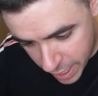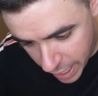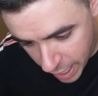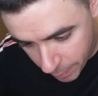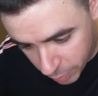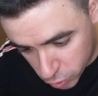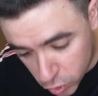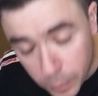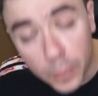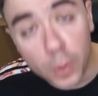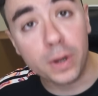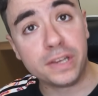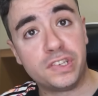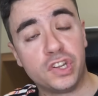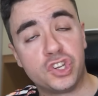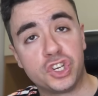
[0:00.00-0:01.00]
Ha preso
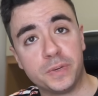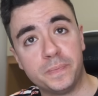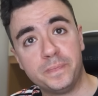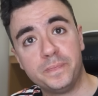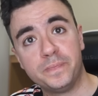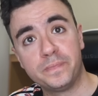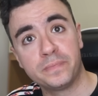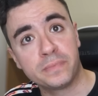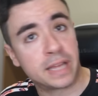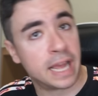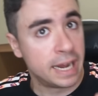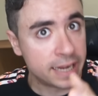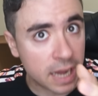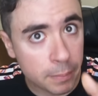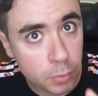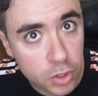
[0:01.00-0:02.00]
Pulisic, che è
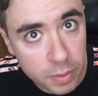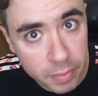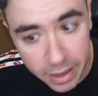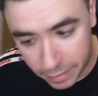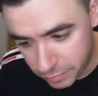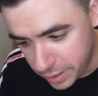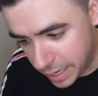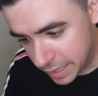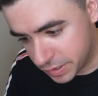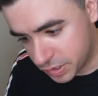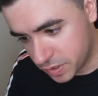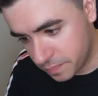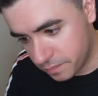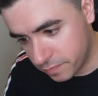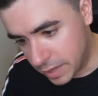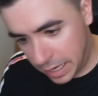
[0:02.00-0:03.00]
il cambio di Brahim
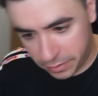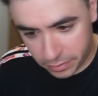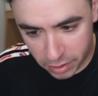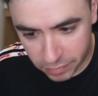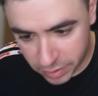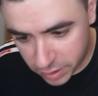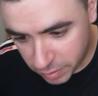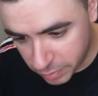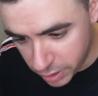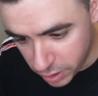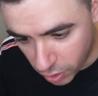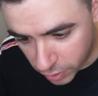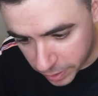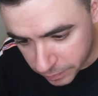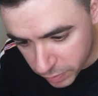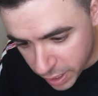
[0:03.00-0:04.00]
Diaz, altri 20
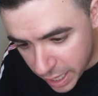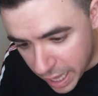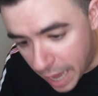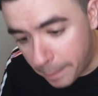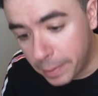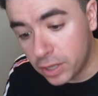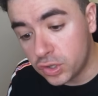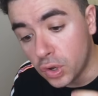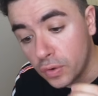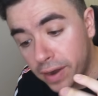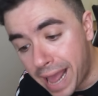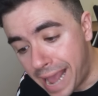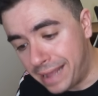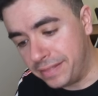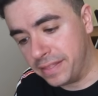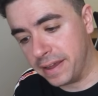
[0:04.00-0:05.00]
milioni. Ha preso
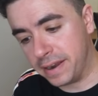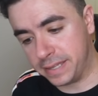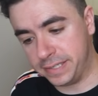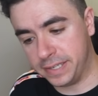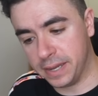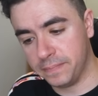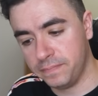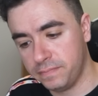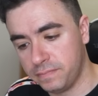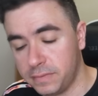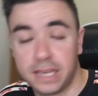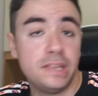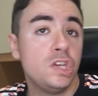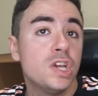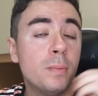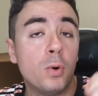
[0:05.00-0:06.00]
Reinders,
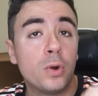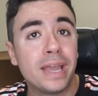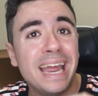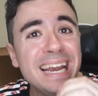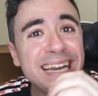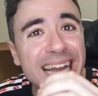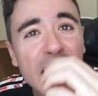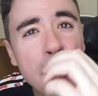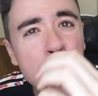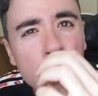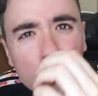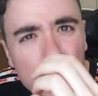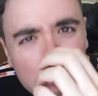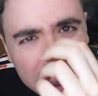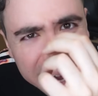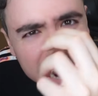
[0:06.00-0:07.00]
che diciamo che è il cambio
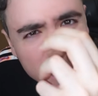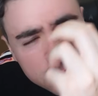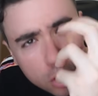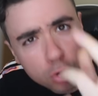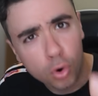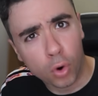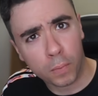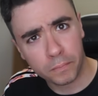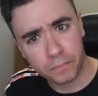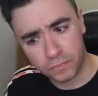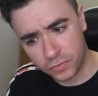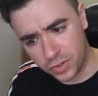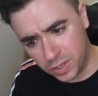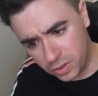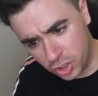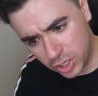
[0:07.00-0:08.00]
di Bakayoko,
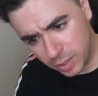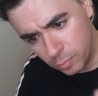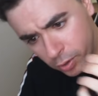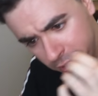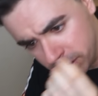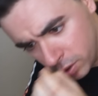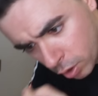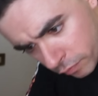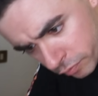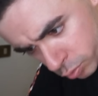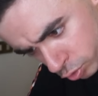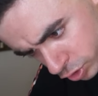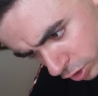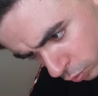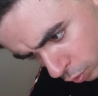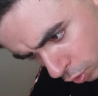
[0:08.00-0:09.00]
se diciamo che di
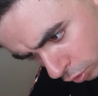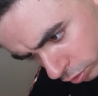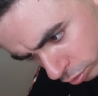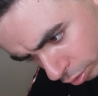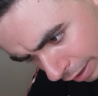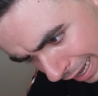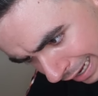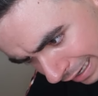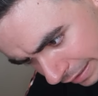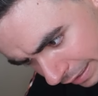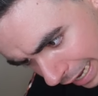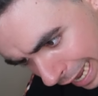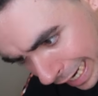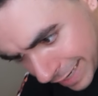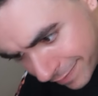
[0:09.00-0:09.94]
Loftus è quello di Tonali a